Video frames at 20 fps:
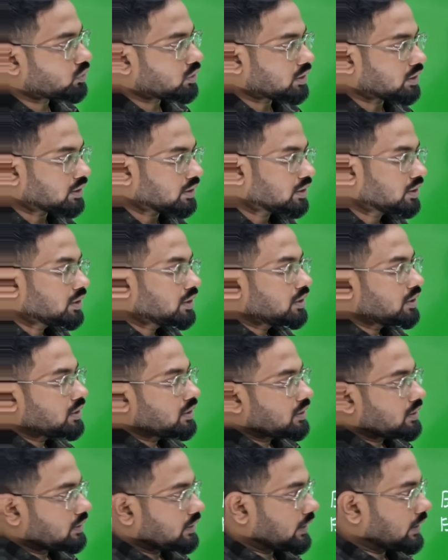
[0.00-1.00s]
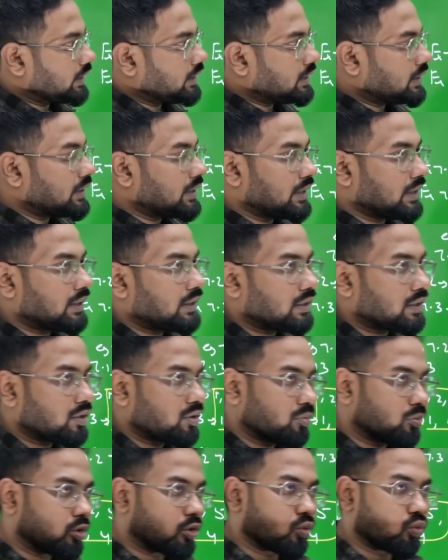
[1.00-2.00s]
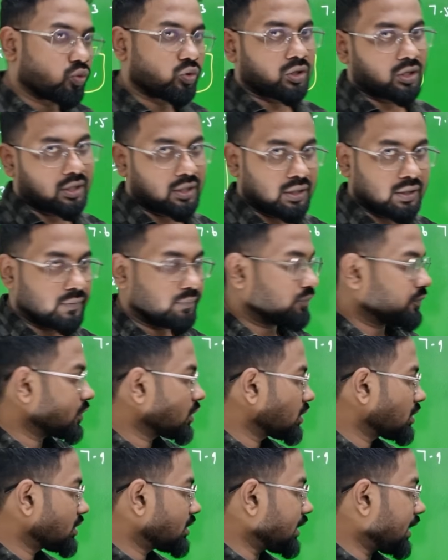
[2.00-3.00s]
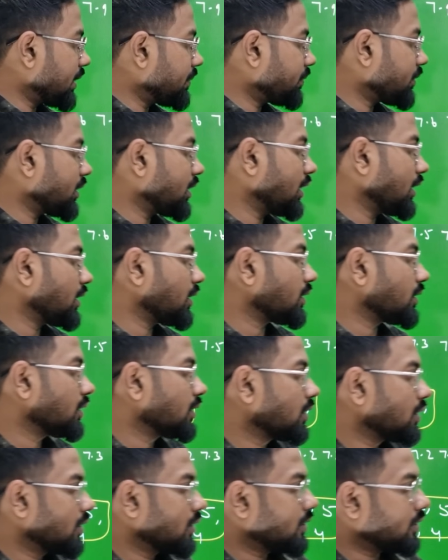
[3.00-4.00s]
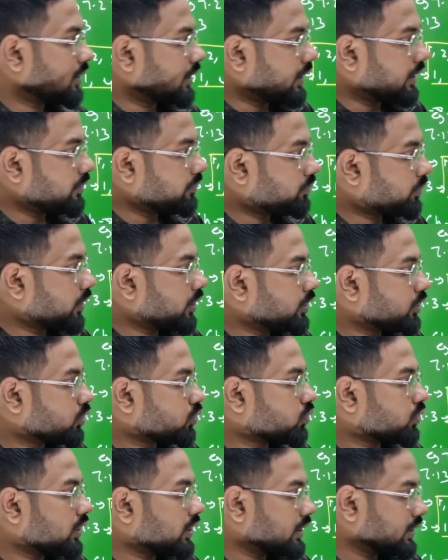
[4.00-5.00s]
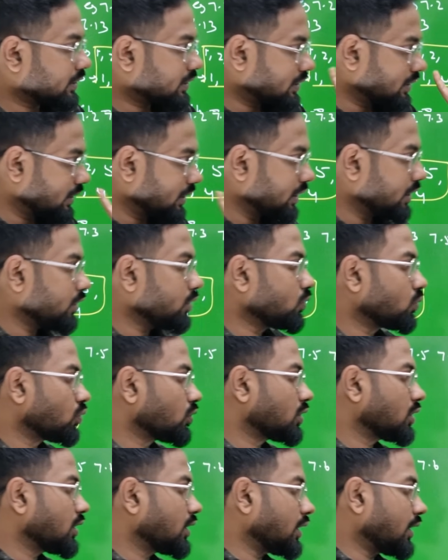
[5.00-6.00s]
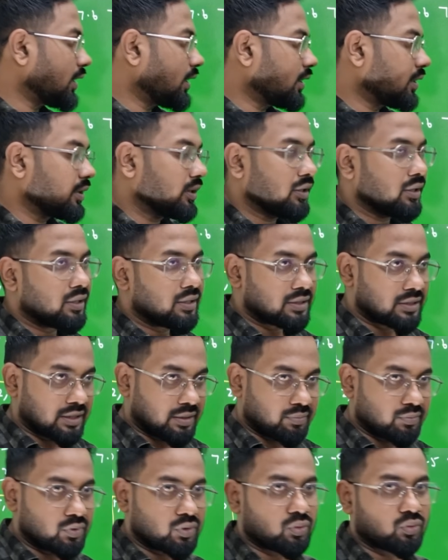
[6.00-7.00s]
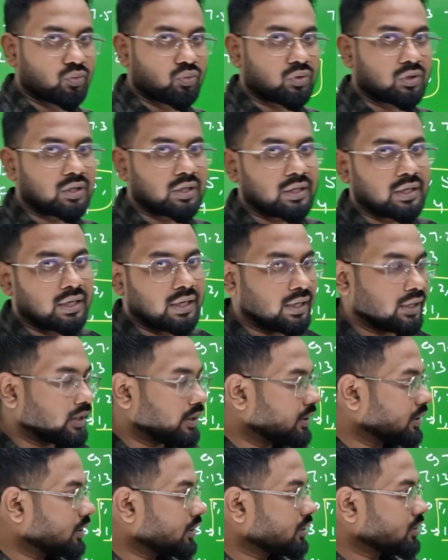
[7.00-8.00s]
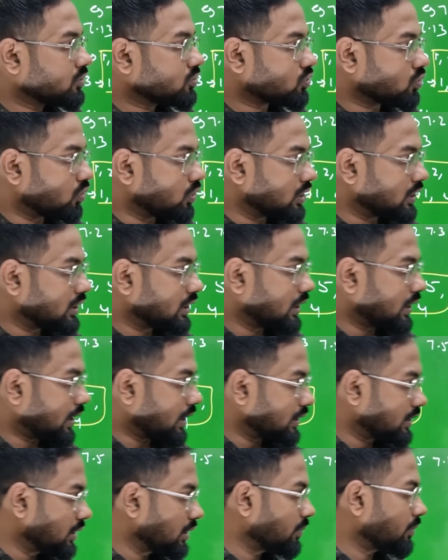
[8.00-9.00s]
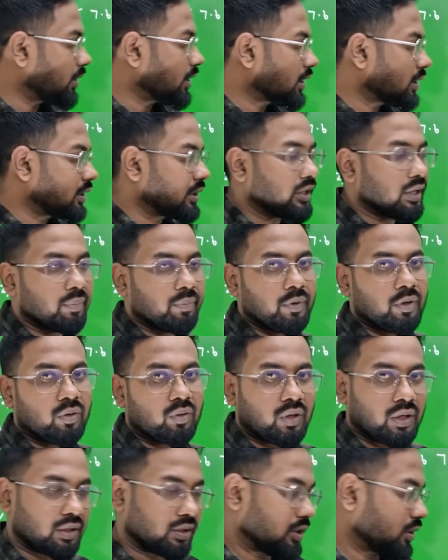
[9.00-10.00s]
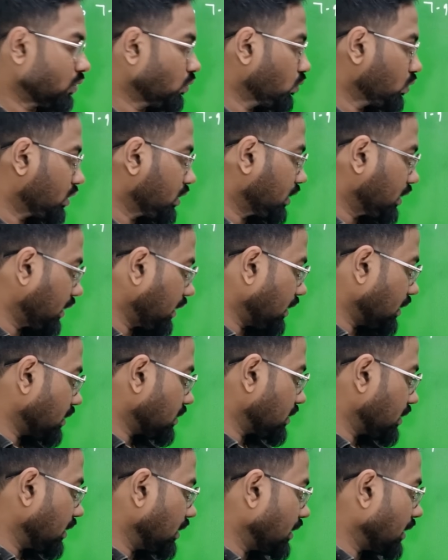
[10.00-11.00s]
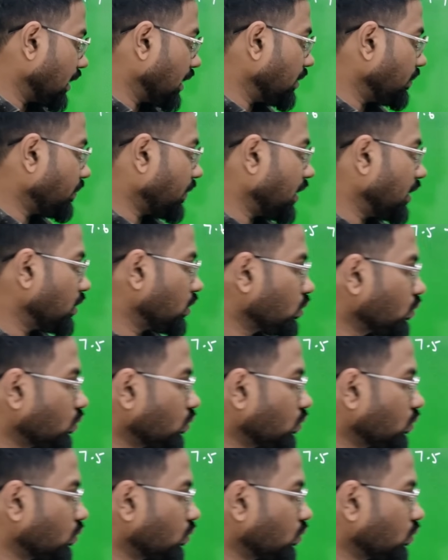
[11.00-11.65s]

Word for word: விட்றாத எயிட் நைன் டென் மட்டும் விட்றாத சாப்டர் நைன் நைன் பாயிண்ட் டூவில் தியரியும் கொடுத்துருக்குறேன் சம்ஸும் கொடுத்துருக்குறேன் ஸோ இதில் அதிகமாக எது கேட்பாங்களோ அதுதான் கொடுத்துருக்கேன் ஸோ அதனால் நைன் பாயிண்ட்